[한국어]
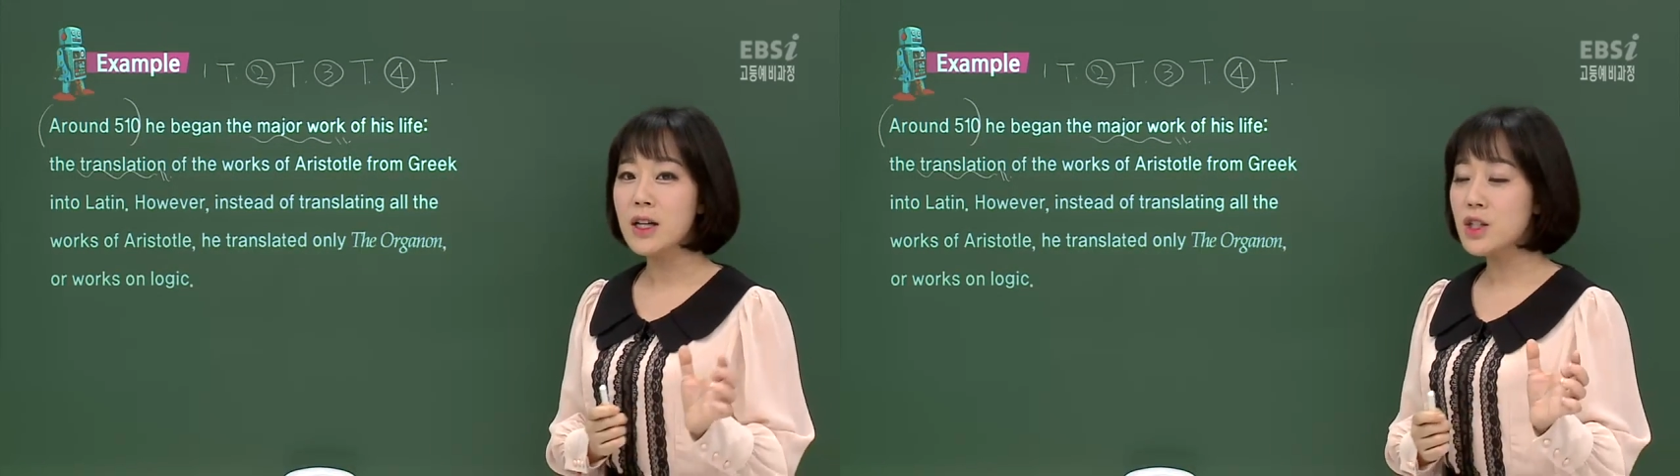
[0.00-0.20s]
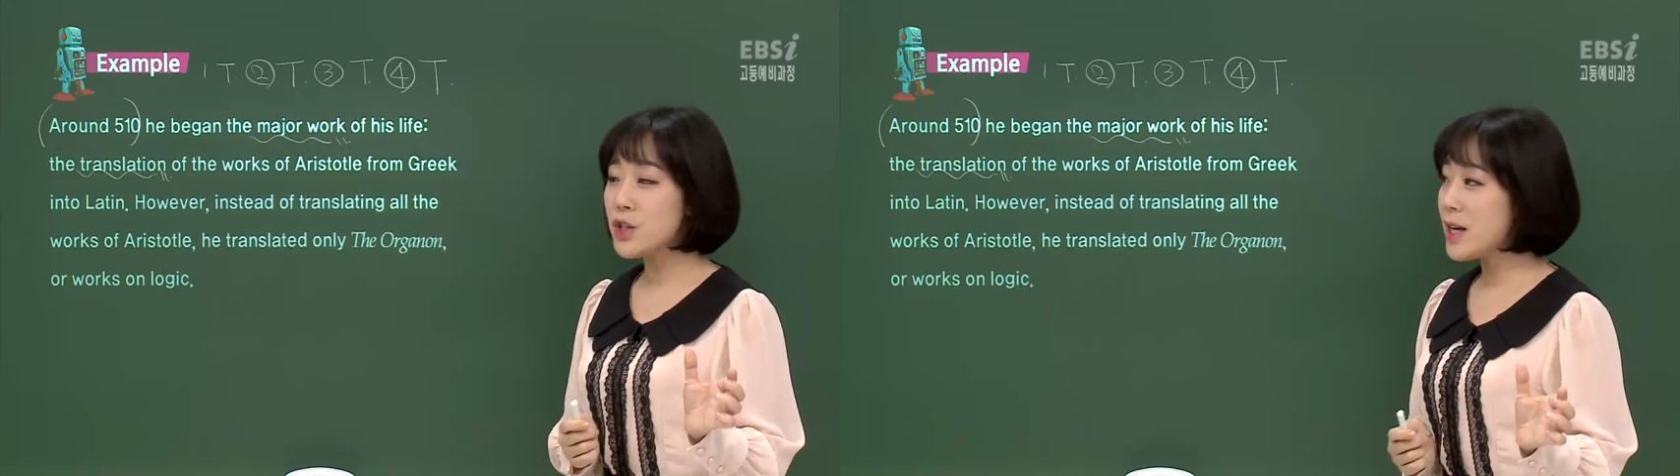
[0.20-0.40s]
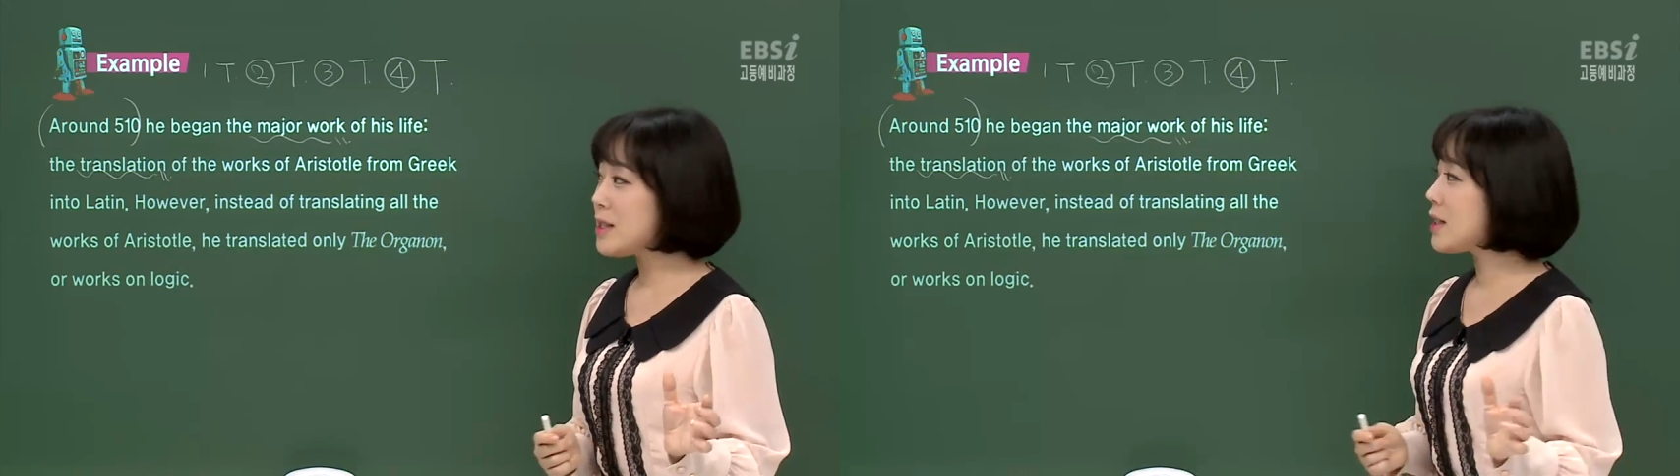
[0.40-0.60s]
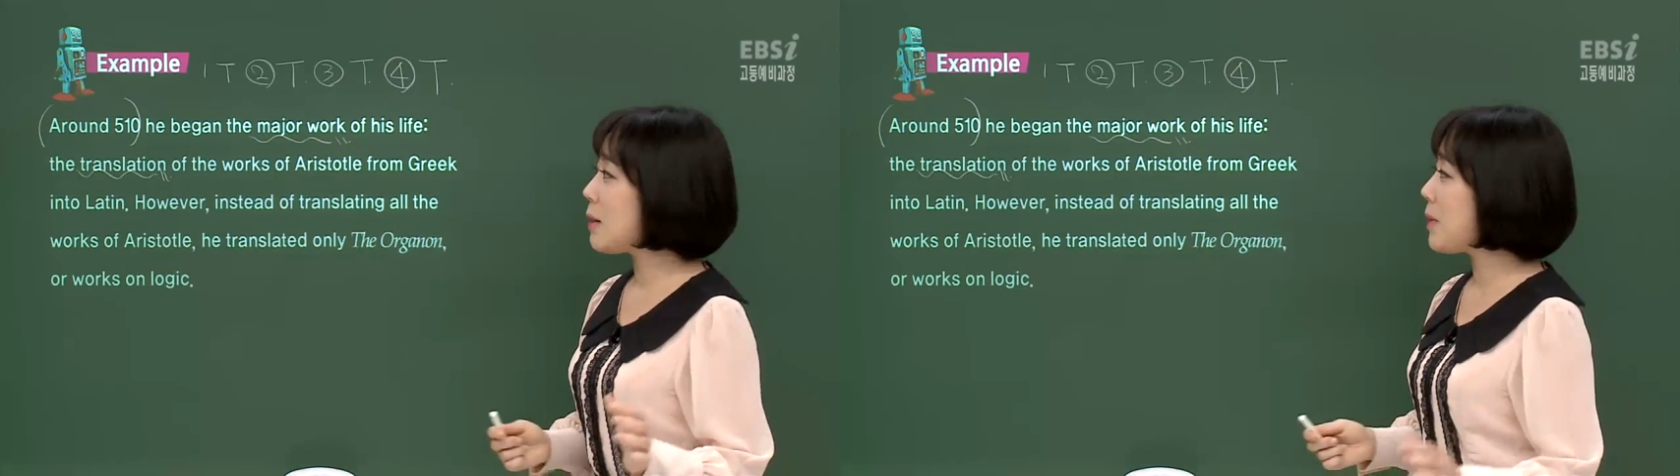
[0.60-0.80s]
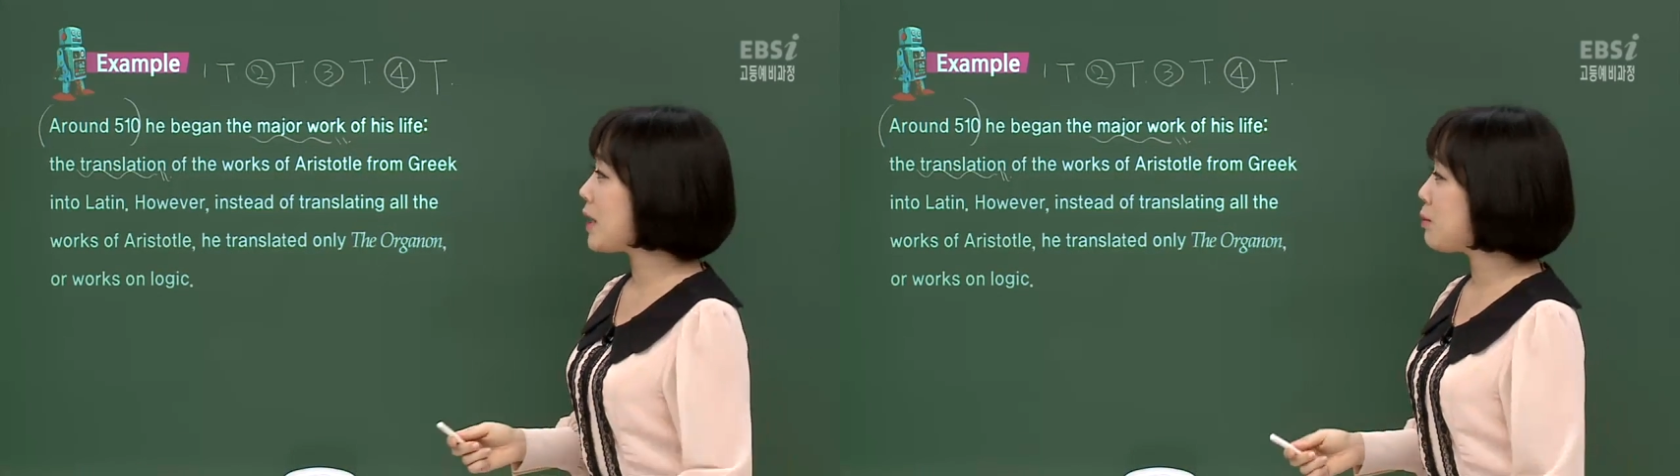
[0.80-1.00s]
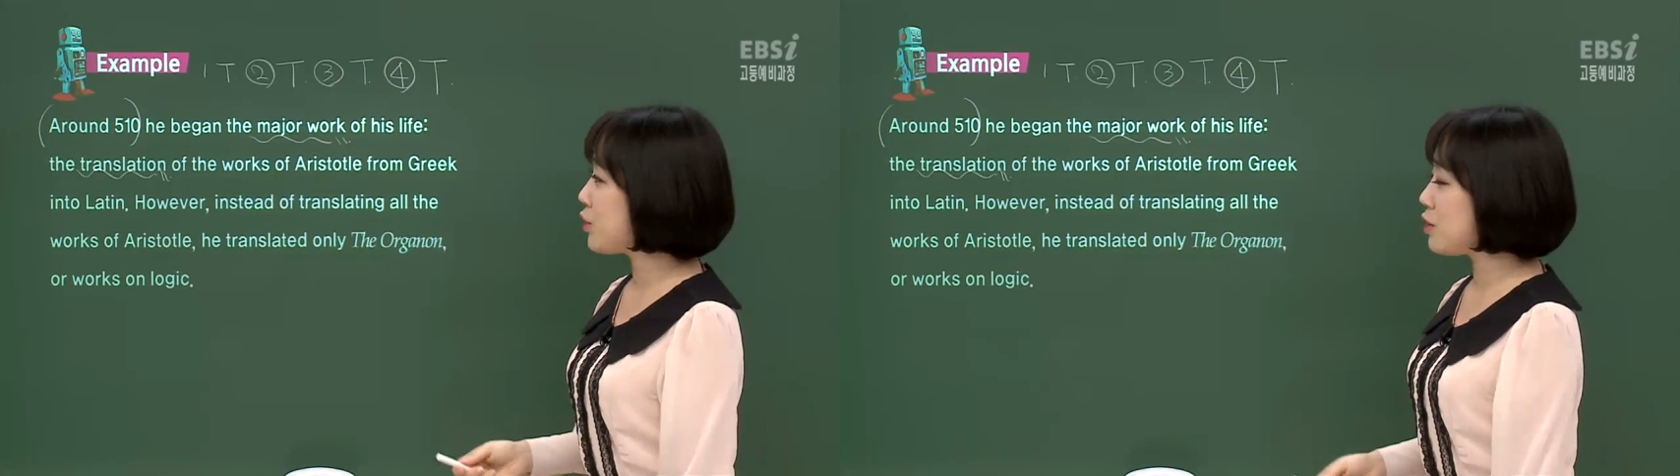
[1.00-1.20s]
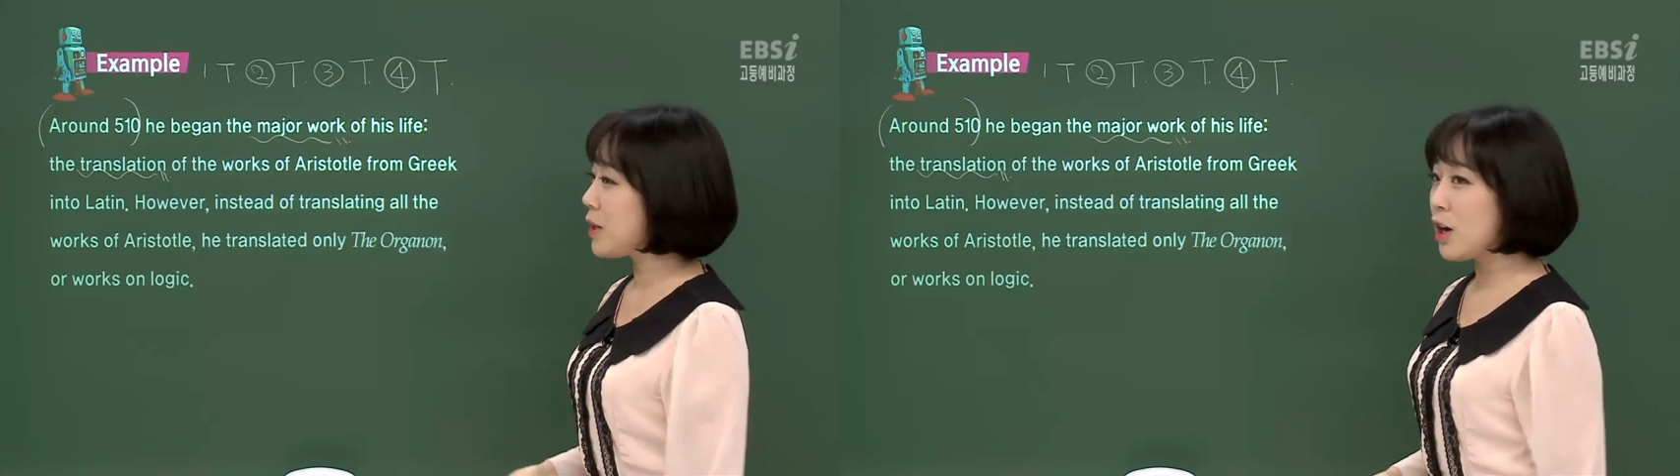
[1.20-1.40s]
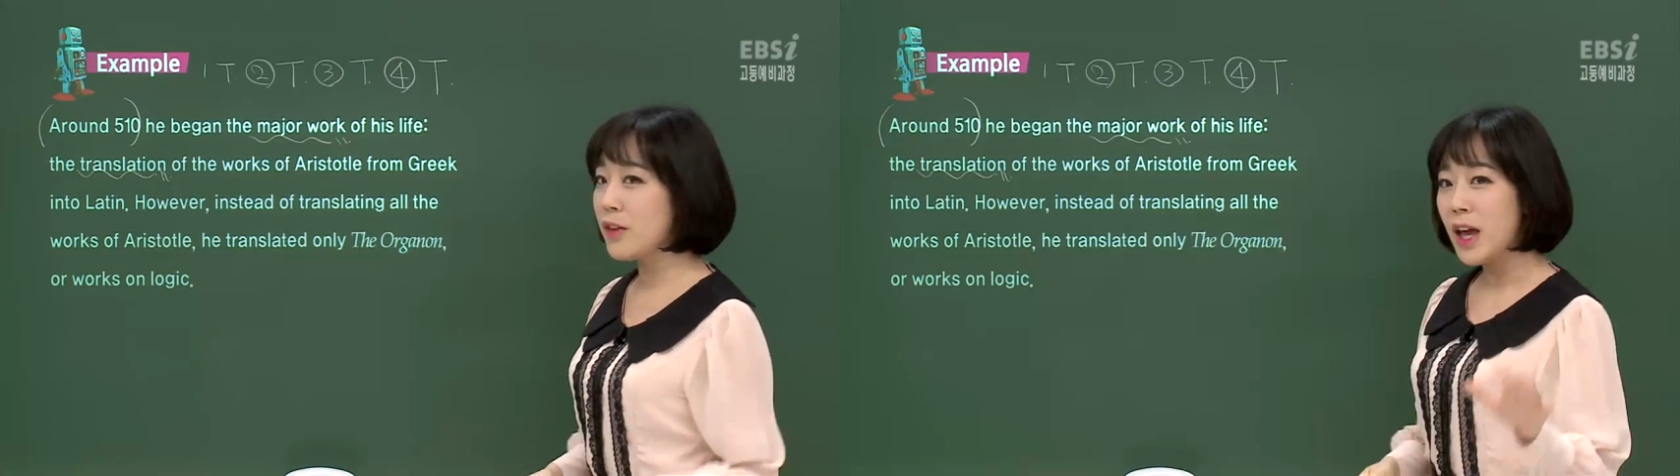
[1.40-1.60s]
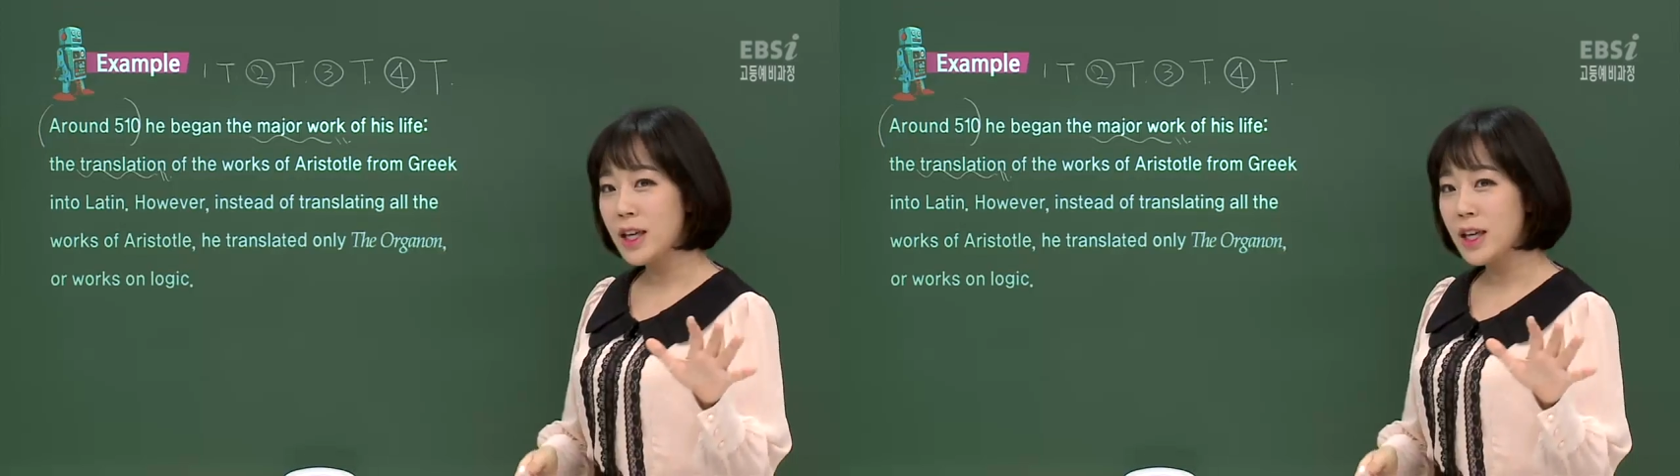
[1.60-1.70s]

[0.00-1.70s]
t r a n c 란 말이 붙으면